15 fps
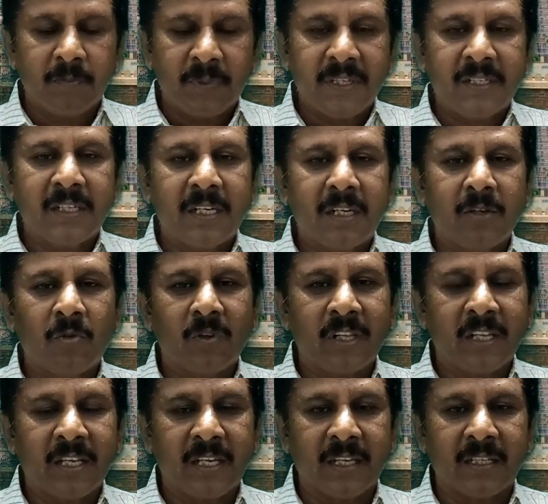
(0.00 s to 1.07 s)

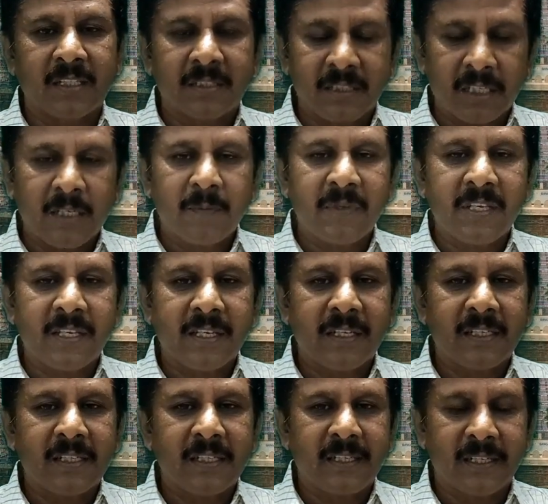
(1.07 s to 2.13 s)
பெண்களினுடைய தலைமையை
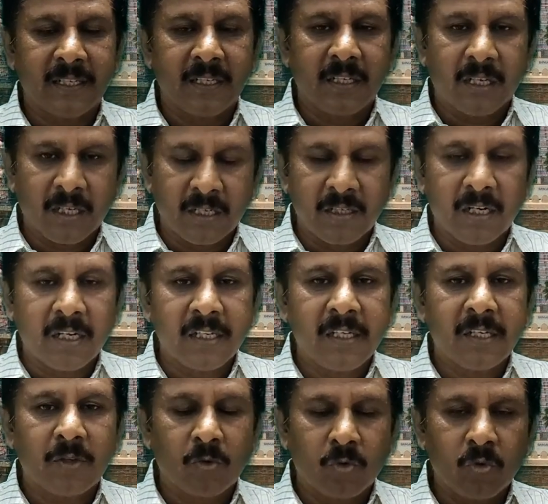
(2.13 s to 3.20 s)
ஏற்றி
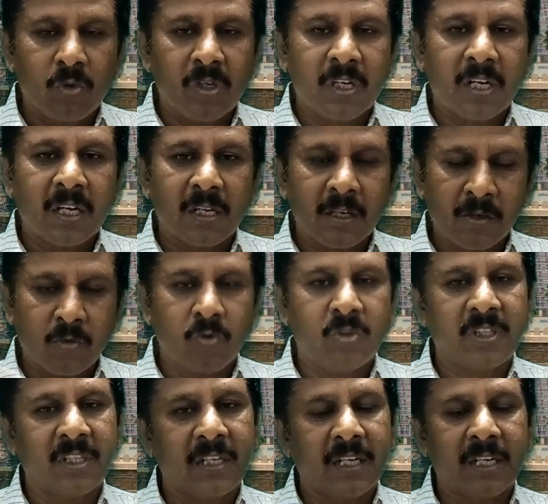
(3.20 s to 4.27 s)
அந்நாளில் குழுக்களாக
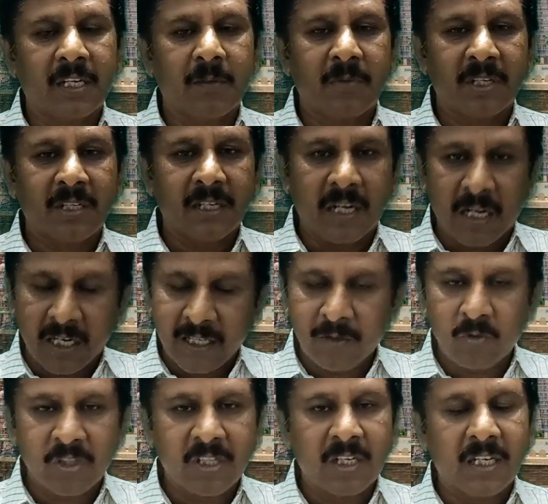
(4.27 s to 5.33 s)
கூட்டங்களாக மக்கள்
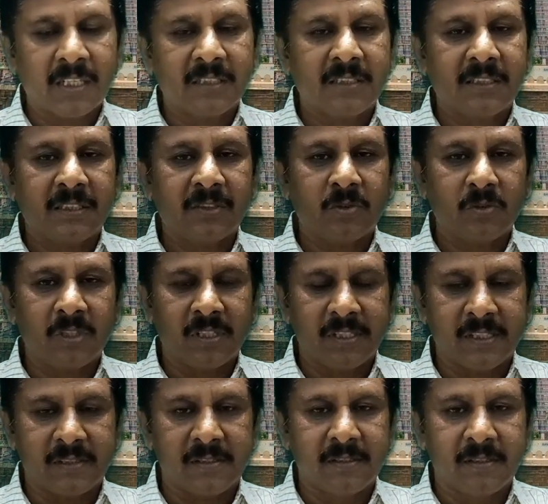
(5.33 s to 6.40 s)
அலைகுடிகளாக
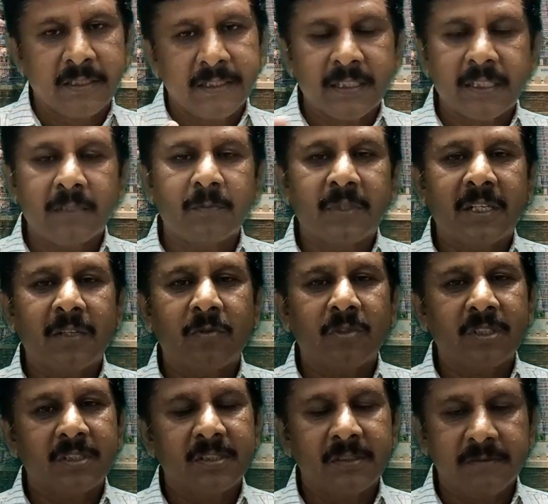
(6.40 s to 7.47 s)
தெரிந்துள்ளனர் என்ன நண்பர்களே
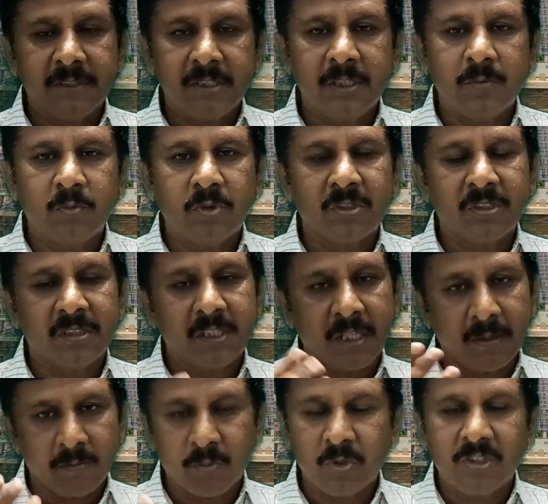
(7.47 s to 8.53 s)
உங்களுக்கு இந்த வீடியோ
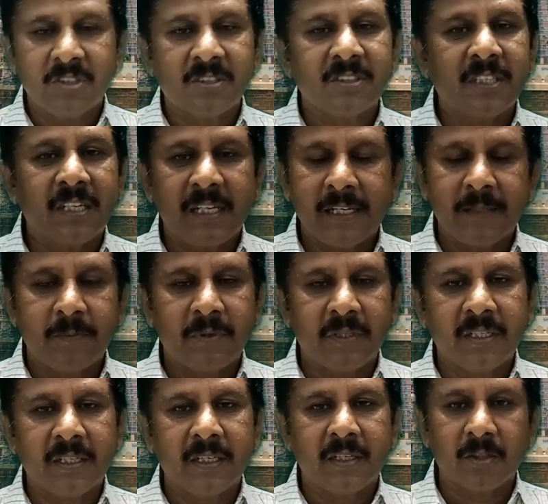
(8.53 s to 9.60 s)
பிடிச்சிருக்கா பிடிச்சிருந்தா லைக்
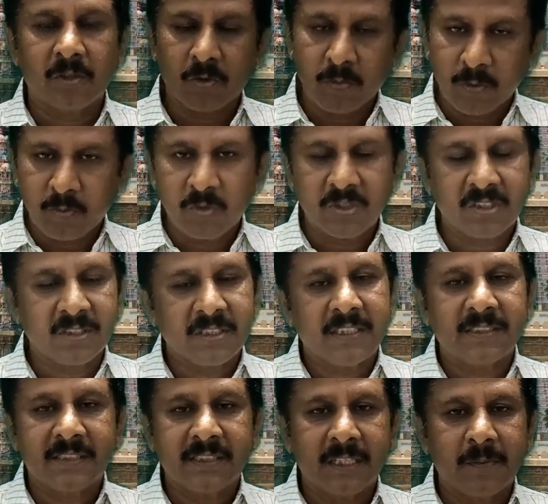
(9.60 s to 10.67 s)
பண்ணுங்க ரொம்ப பிடிச்சிருந்தா
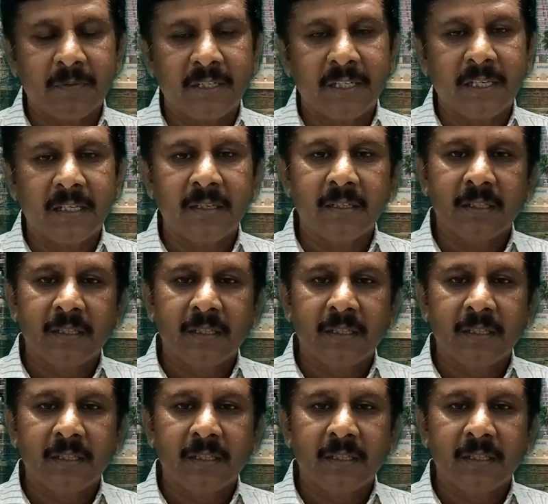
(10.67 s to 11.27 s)
ஷேர் பண்ணுங்க